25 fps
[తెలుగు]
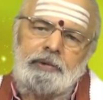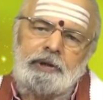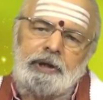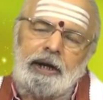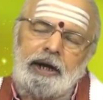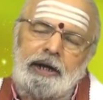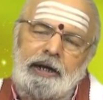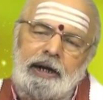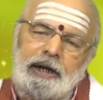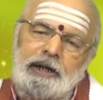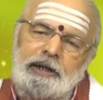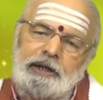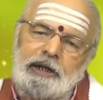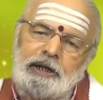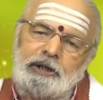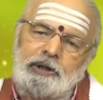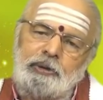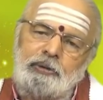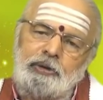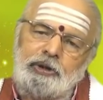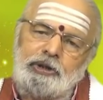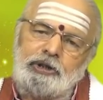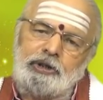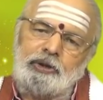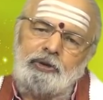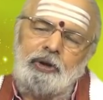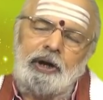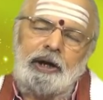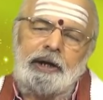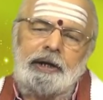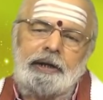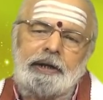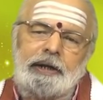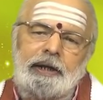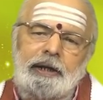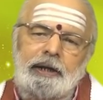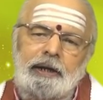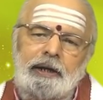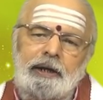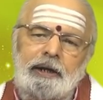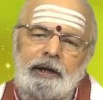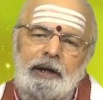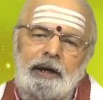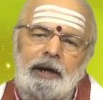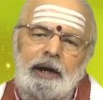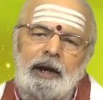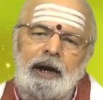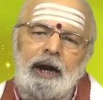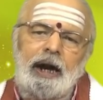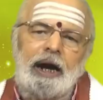ఎక్కడి చేత వచ్చిందో అక్కడికి
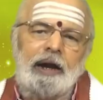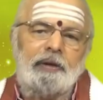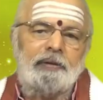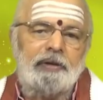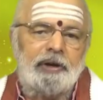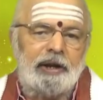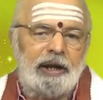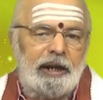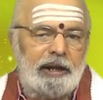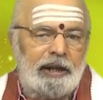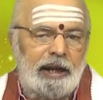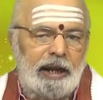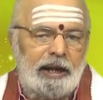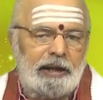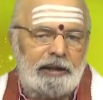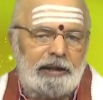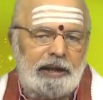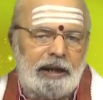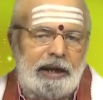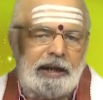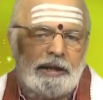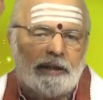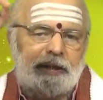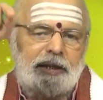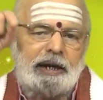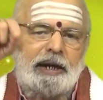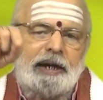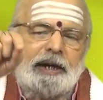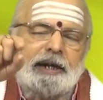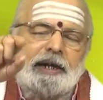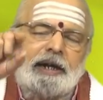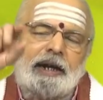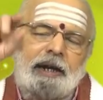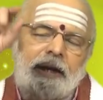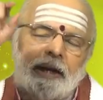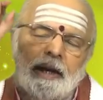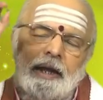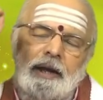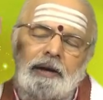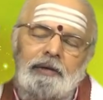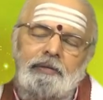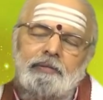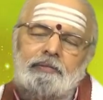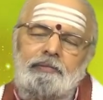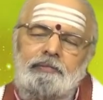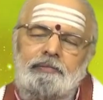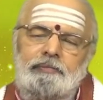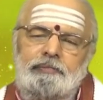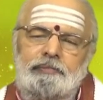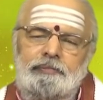అందుకే దాన్ని తిరస్కరణి అన్నారు
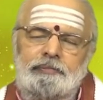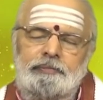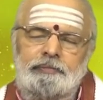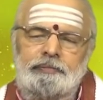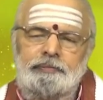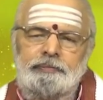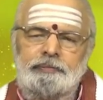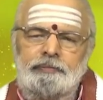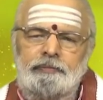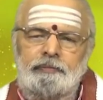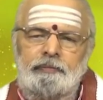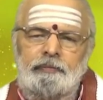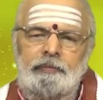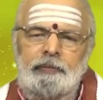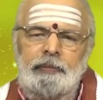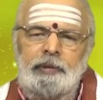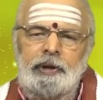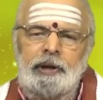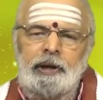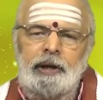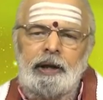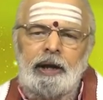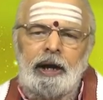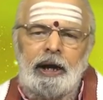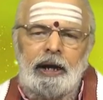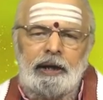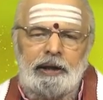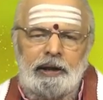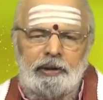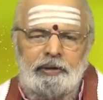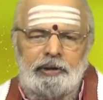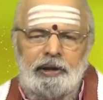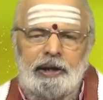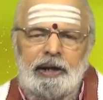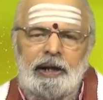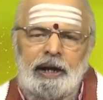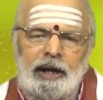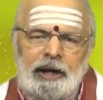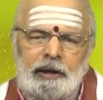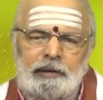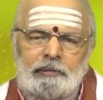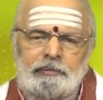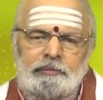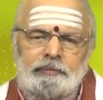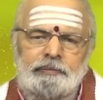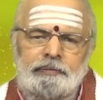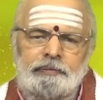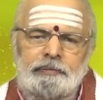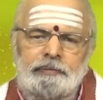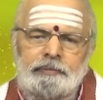అదేవిధంగా
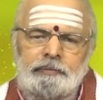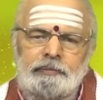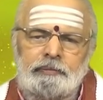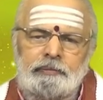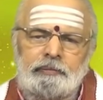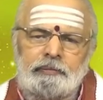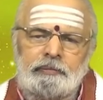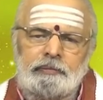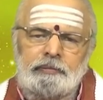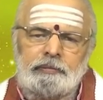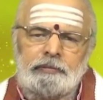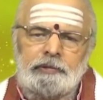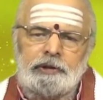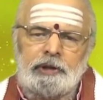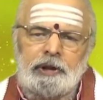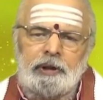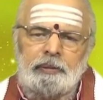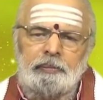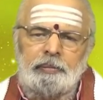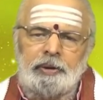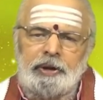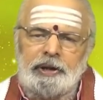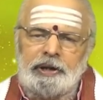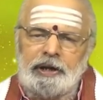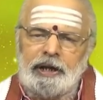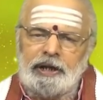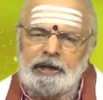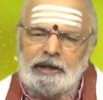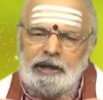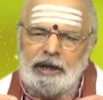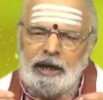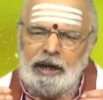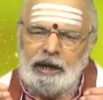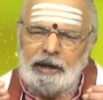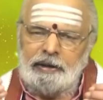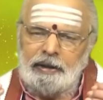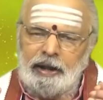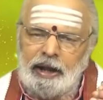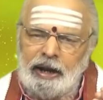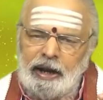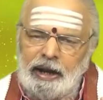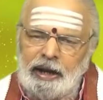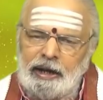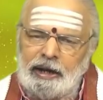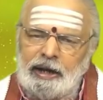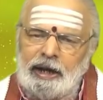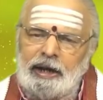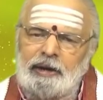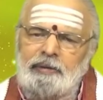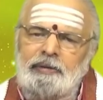మీరు చేసే
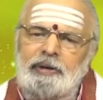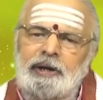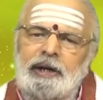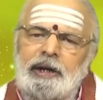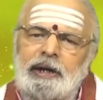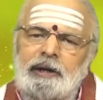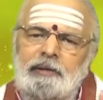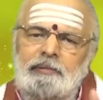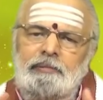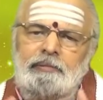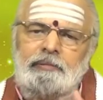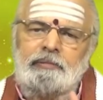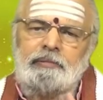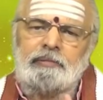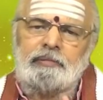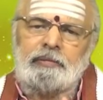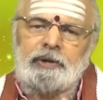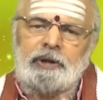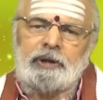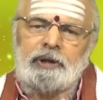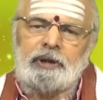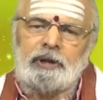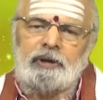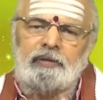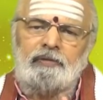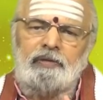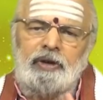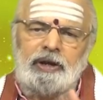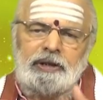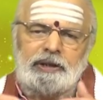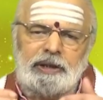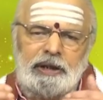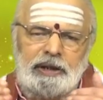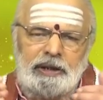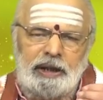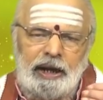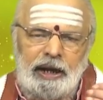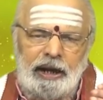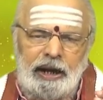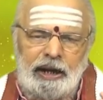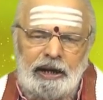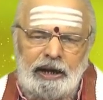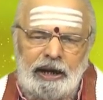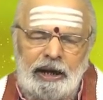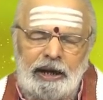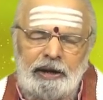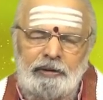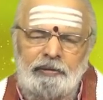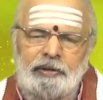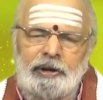అనుదానాలు కానివ్వండి వస్త్రదానాలు
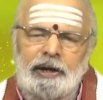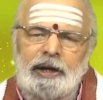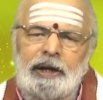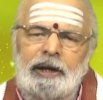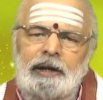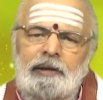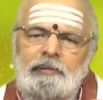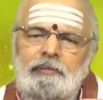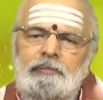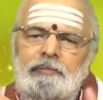కానివ్వండి